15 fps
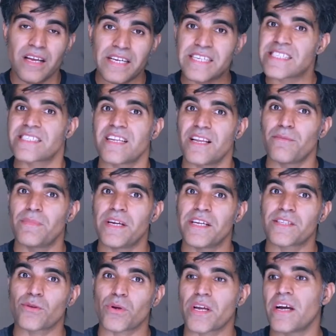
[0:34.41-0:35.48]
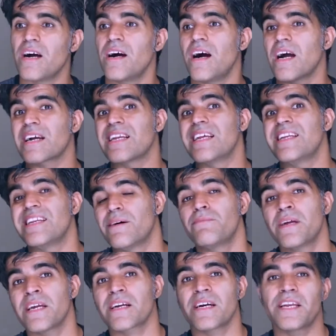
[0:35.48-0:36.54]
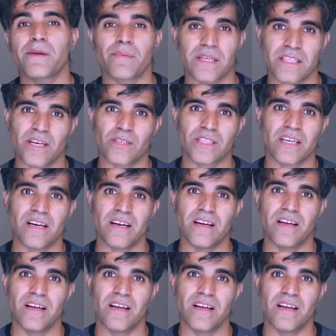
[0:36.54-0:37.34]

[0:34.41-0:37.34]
इस लम्हे तो क्या अगले लम्हे का नहीं पता होता